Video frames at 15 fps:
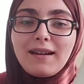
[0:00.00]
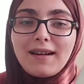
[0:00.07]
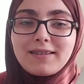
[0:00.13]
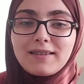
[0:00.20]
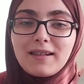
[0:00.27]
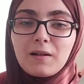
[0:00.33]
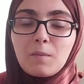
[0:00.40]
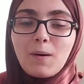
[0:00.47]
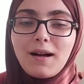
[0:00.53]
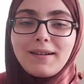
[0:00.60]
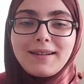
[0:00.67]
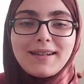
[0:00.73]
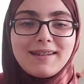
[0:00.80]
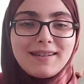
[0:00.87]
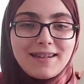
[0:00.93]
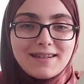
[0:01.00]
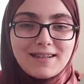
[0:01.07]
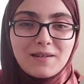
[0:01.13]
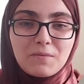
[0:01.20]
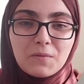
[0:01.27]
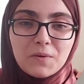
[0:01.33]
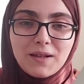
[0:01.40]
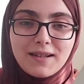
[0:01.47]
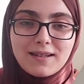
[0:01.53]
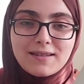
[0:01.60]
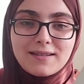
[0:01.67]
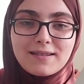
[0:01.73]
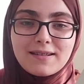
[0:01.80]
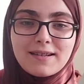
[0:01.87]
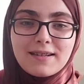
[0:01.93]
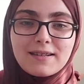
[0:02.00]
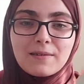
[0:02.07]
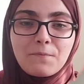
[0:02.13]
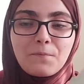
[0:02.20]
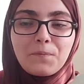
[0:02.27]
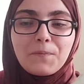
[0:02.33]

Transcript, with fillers: Atları Bağlayan Geceyi Burada Geçeceğiz.